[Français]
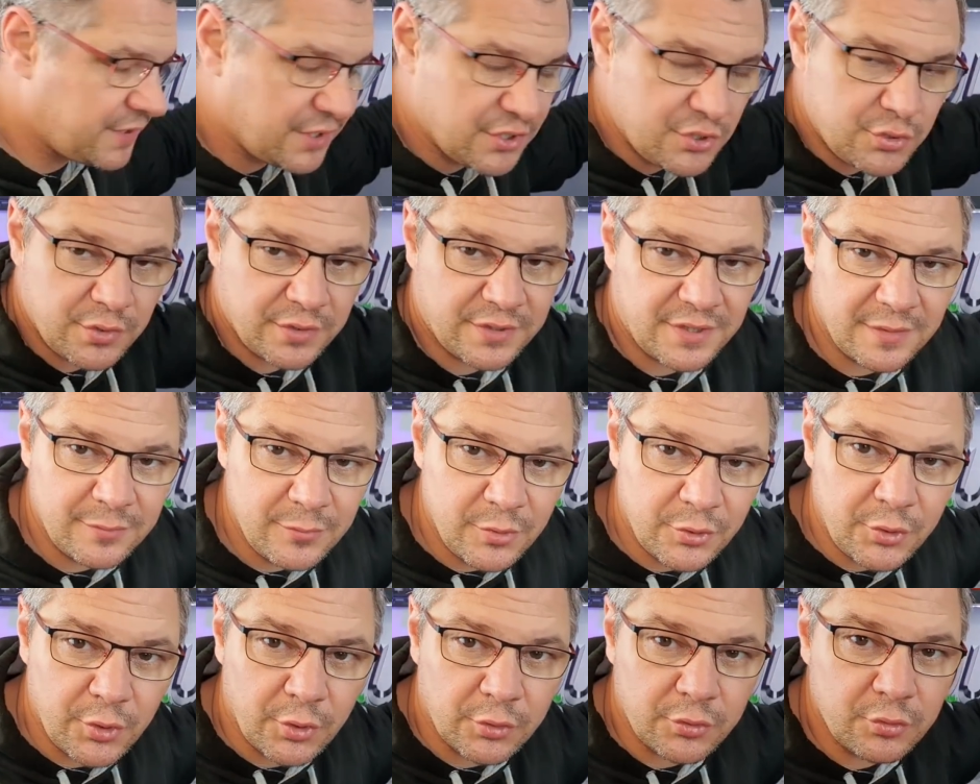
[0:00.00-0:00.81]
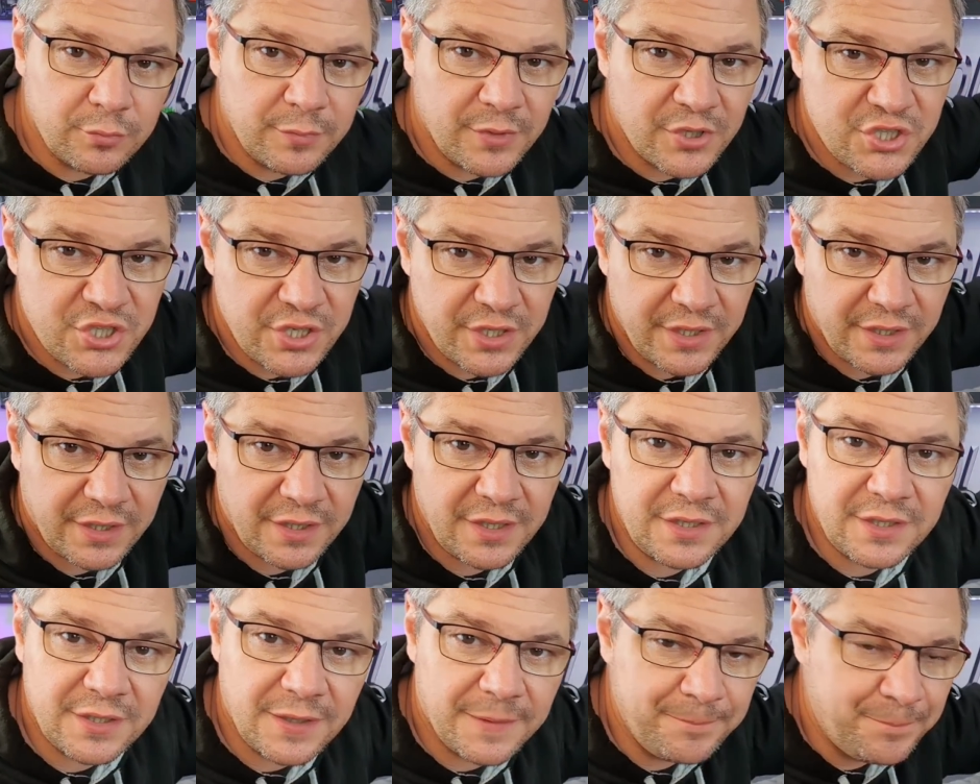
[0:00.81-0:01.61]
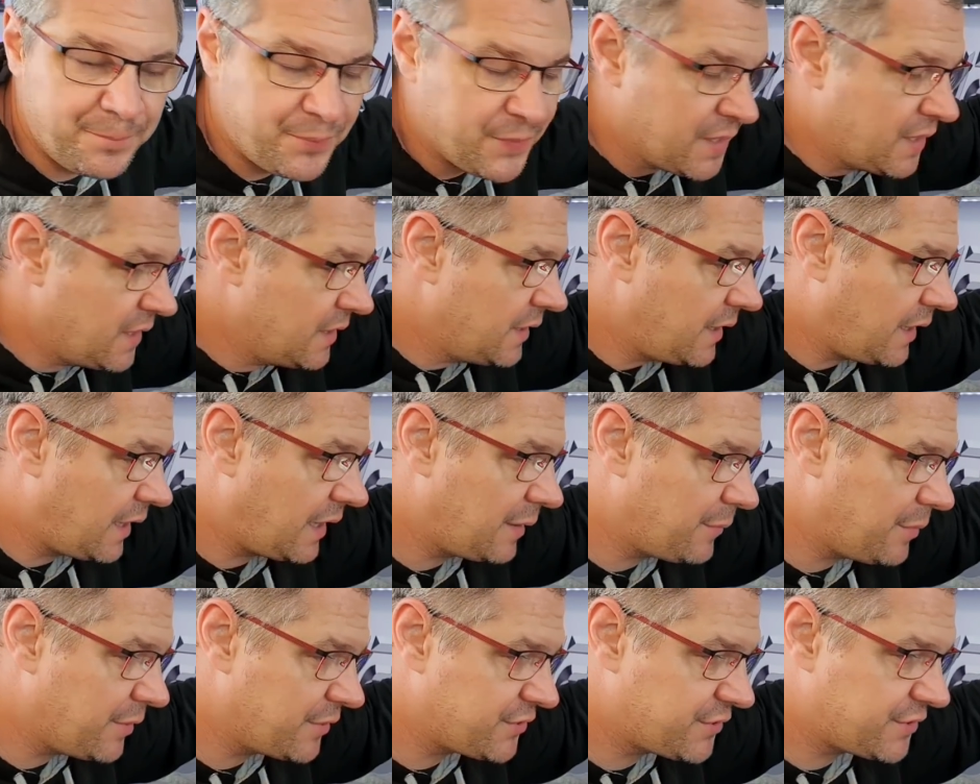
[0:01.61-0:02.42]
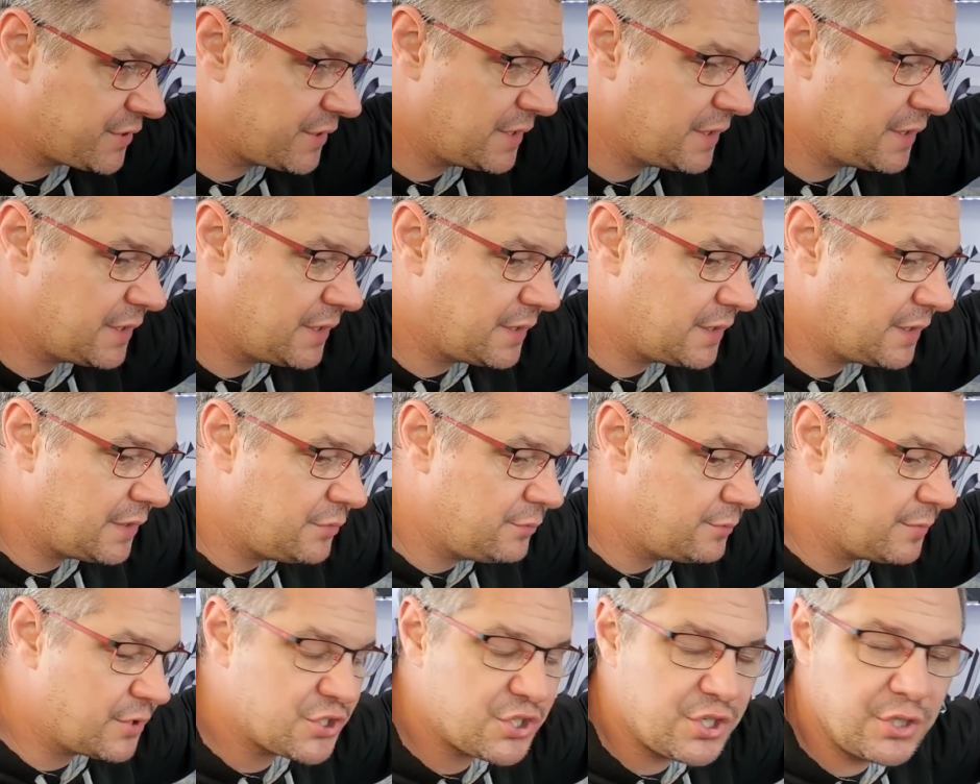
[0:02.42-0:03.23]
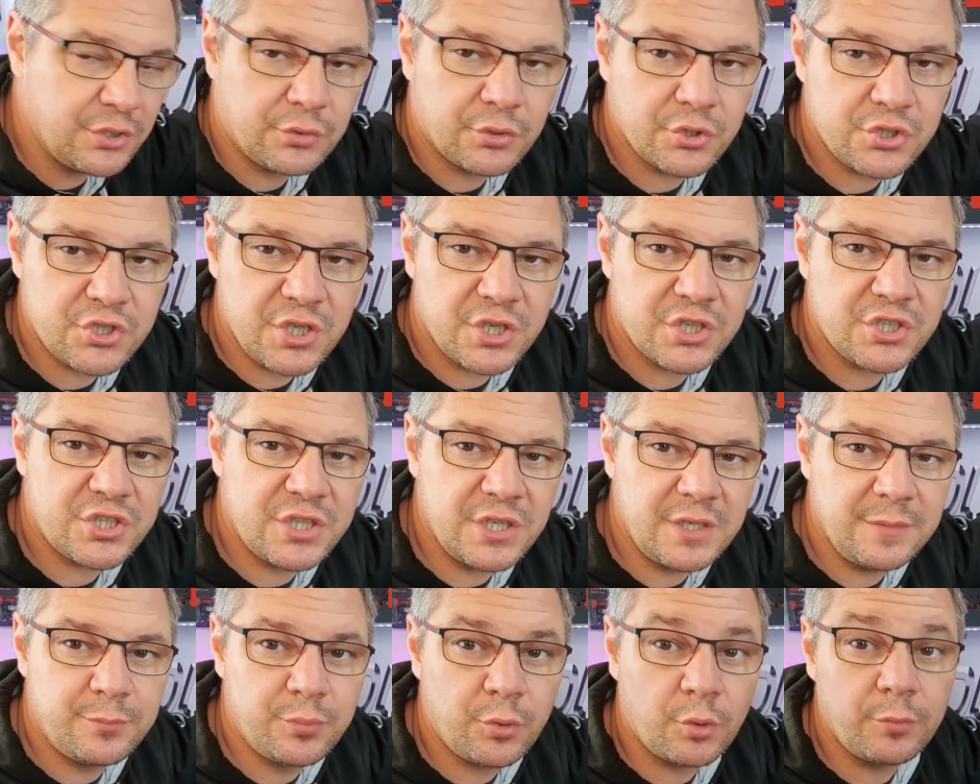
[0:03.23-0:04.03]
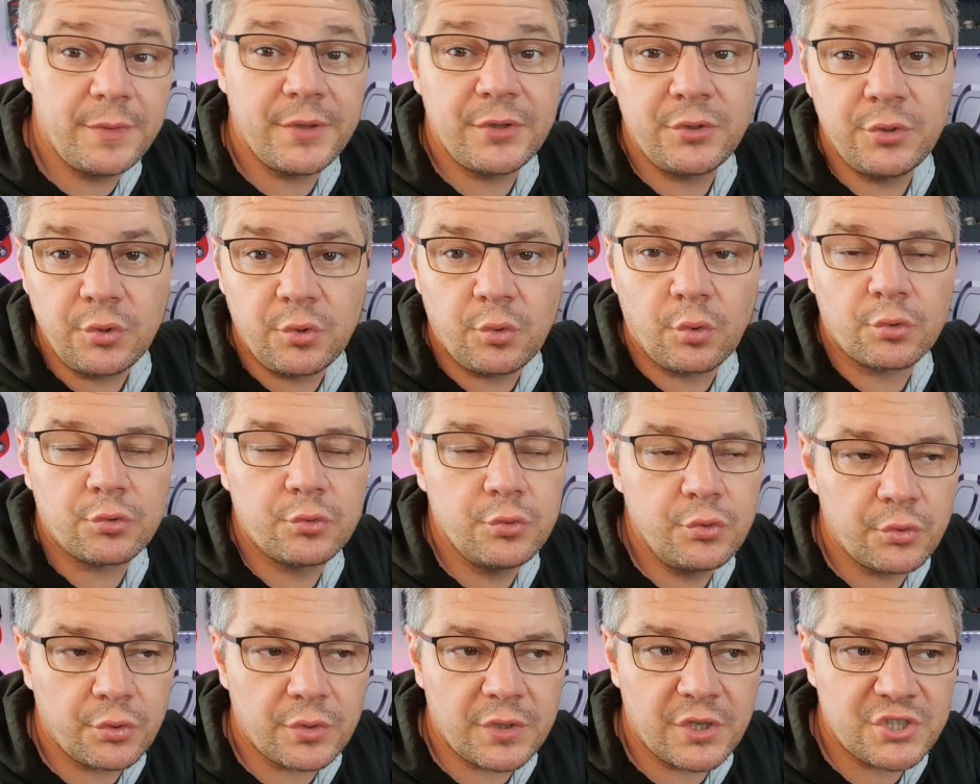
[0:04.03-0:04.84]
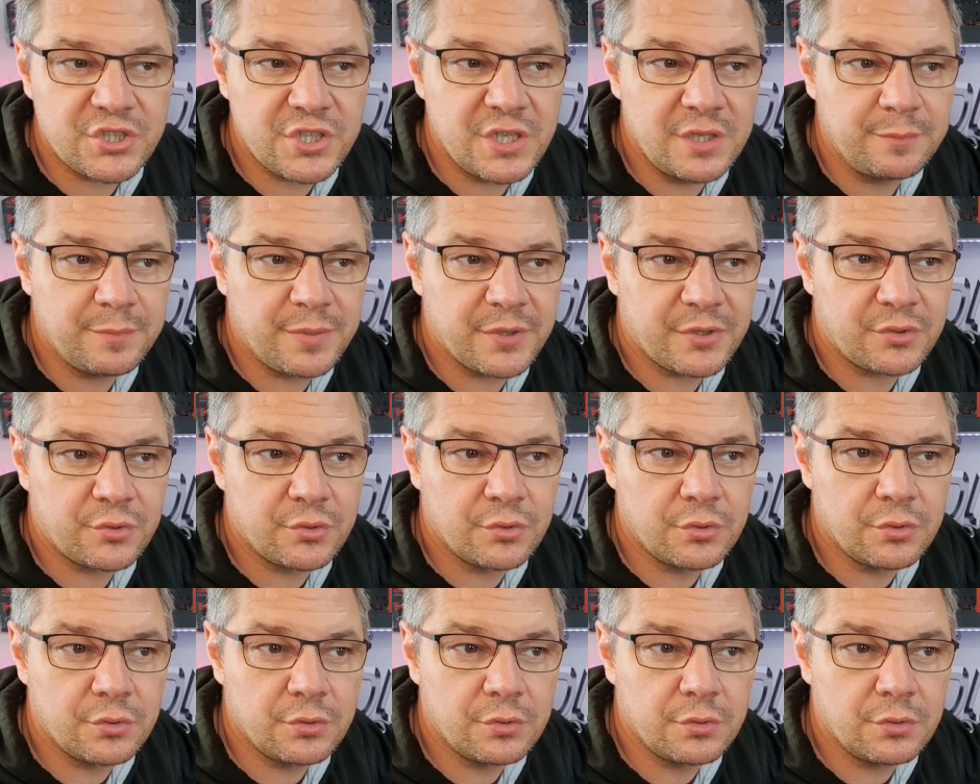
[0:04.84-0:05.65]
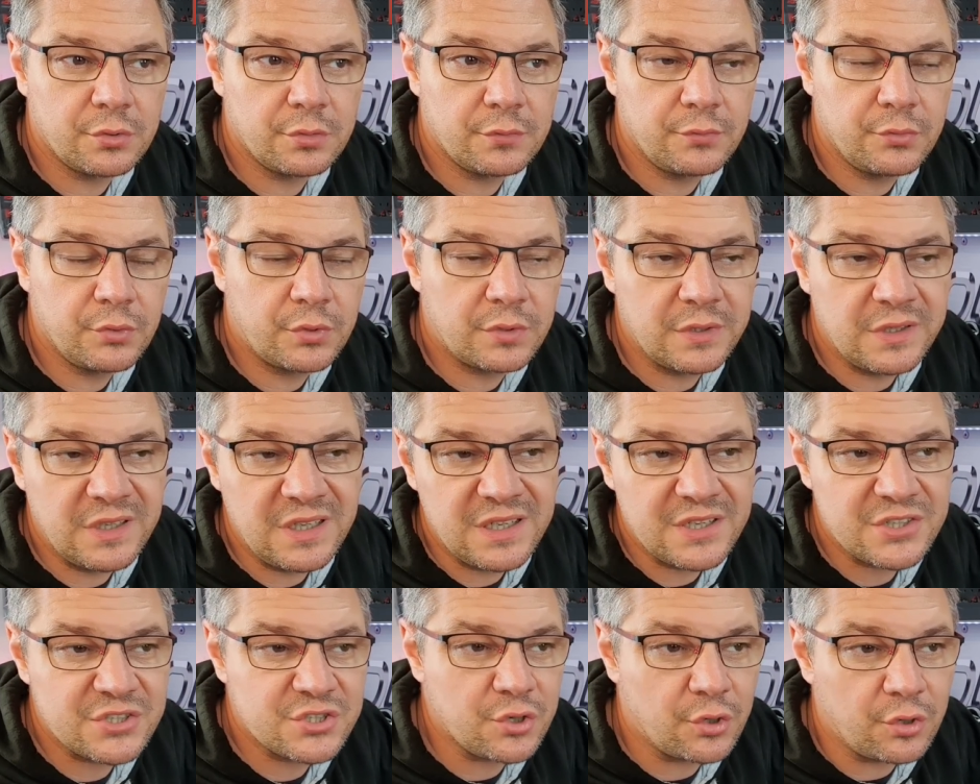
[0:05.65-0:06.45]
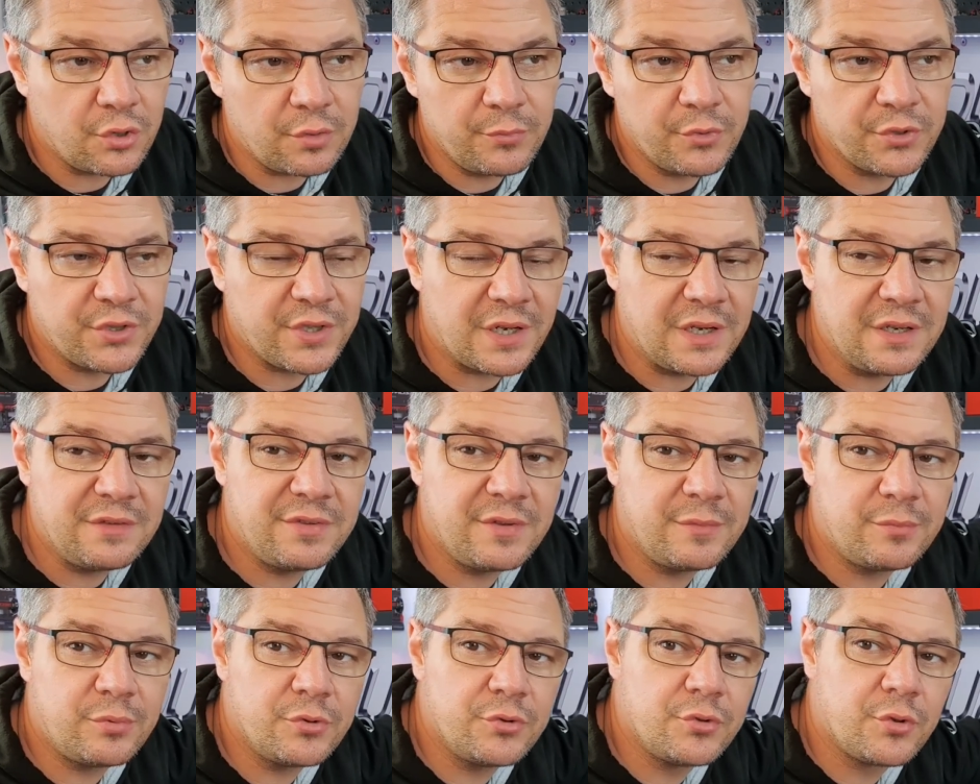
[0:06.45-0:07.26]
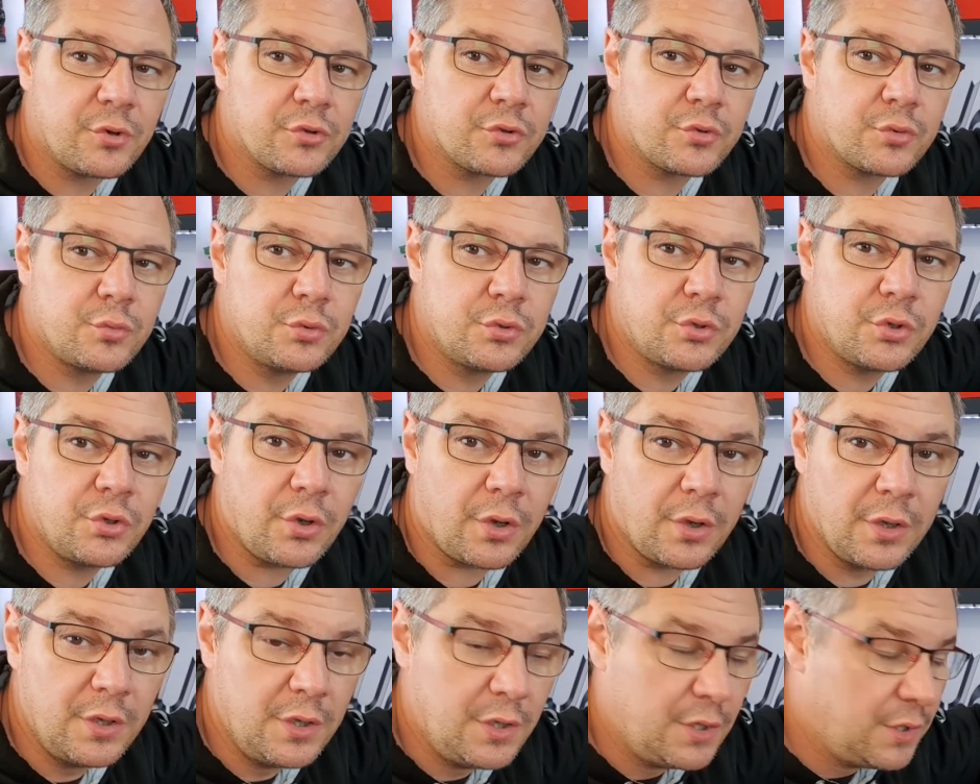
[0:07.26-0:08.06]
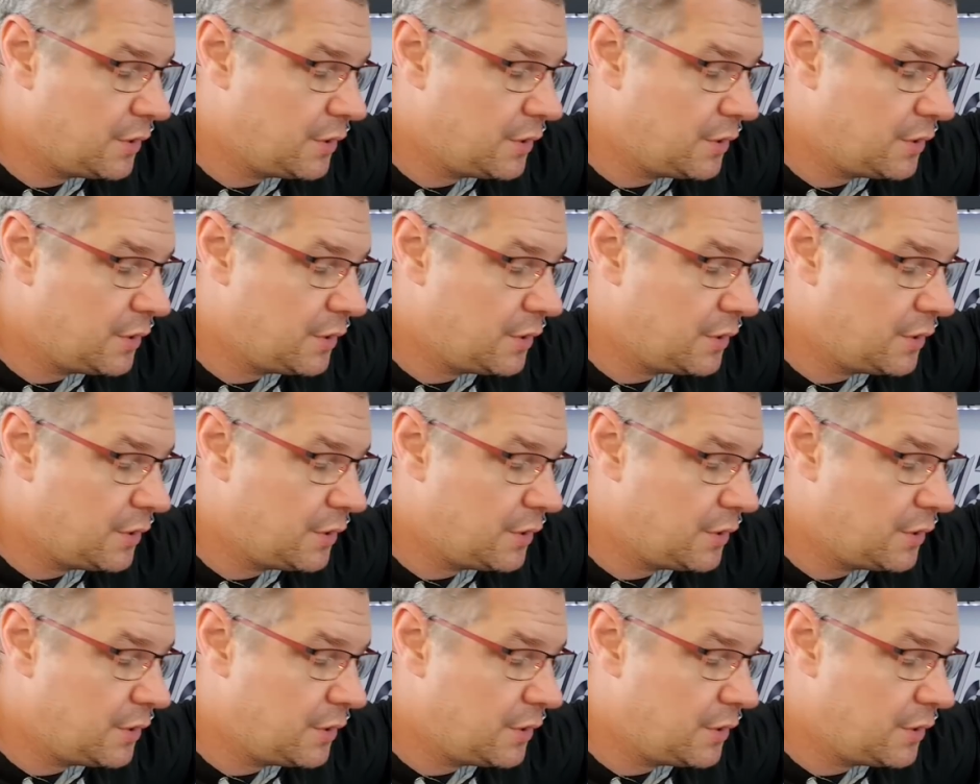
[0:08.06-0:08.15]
sache que c'est le moteur de ma générique. Hein. À la base, c'est une machine que j'ai achetée pour mettre du contenu sur la chaîne, parce que vu que les gens me qualifient plus dans le scooter